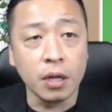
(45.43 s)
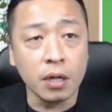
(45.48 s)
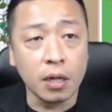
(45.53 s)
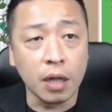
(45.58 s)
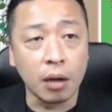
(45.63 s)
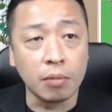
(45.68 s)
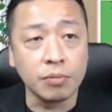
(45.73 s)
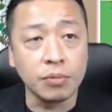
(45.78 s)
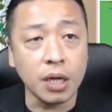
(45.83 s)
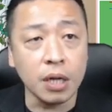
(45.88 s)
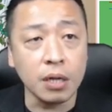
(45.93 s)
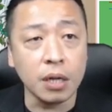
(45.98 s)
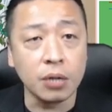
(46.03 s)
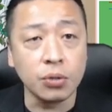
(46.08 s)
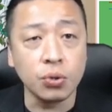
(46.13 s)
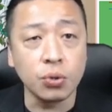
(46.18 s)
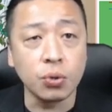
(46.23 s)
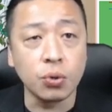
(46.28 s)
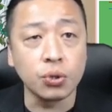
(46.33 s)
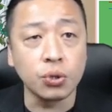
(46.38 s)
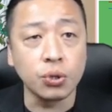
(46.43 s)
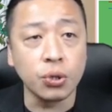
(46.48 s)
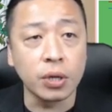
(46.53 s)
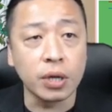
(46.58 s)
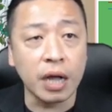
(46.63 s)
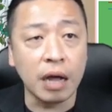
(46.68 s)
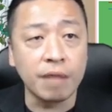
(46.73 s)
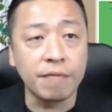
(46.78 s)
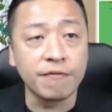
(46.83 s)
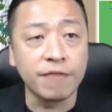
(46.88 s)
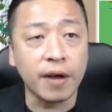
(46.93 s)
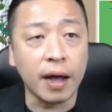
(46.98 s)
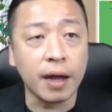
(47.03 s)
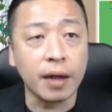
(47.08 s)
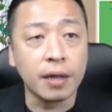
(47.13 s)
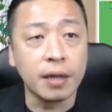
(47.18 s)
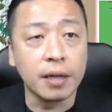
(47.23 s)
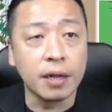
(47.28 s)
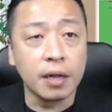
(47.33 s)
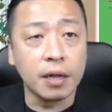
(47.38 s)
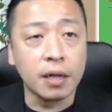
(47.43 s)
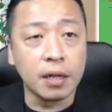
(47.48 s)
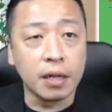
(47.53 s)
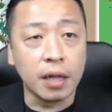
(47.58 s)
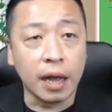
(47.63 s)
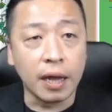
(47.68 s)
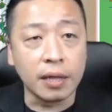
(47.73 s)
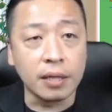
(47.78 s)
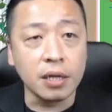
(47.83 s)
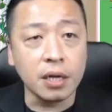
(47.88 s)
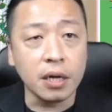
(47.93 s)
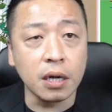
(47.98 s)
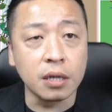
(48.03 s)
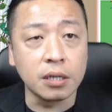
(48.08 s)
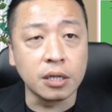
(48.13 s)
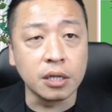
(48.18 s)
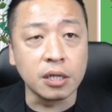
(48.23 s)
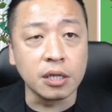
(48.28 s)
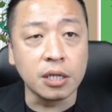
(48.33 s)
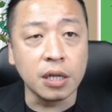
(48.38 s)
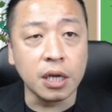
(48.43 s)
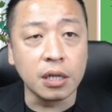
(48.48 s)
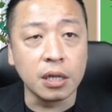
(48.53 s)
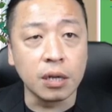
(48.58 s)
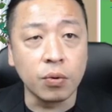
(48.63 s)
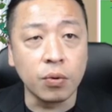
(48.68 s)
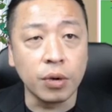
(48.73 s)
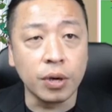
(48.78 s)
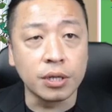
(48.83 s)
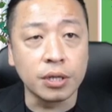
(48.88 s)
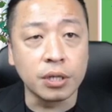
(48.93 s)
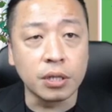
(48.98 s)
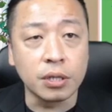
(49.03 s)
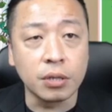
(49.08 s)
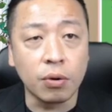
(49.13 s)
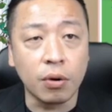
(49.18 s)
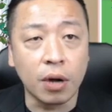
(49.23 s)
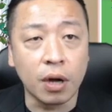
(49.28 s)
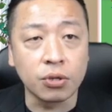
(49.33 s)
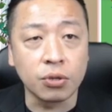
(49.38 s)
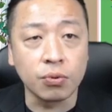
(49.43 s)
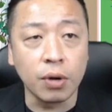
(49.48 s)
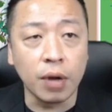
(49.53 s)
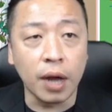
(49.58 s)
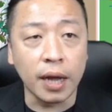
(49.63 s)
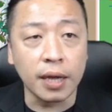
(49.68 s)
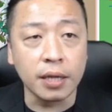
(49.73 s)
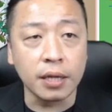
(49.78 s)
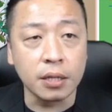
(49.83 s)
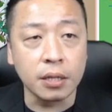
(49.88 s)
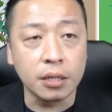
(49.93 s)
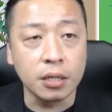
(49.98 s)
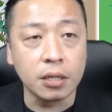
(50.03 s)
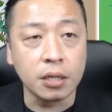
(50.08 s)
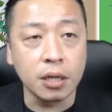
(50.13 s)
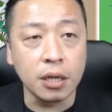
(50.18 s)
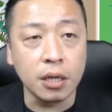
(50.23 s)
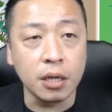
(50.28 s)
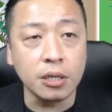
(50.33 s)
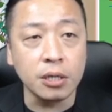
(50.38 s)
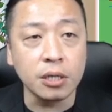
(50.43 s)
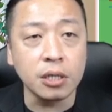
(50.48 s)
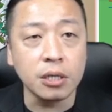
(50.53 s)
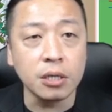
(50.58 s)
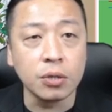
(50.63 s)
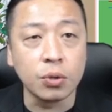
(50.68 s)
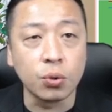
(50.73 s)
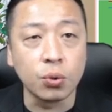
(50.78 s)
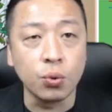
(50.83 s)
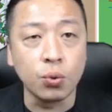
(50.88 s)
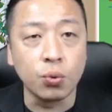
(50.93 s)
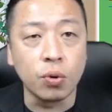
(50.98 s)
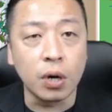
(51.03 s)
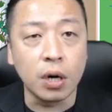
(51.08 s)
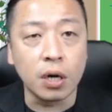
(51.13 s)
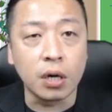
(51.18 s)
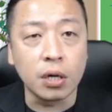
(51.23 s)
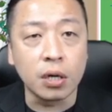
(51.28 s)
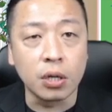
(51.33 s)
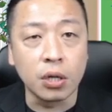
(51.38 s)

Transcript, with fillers: 来，我们先延续过去的看法，来，这个颈线的位置画出来是一四五五二，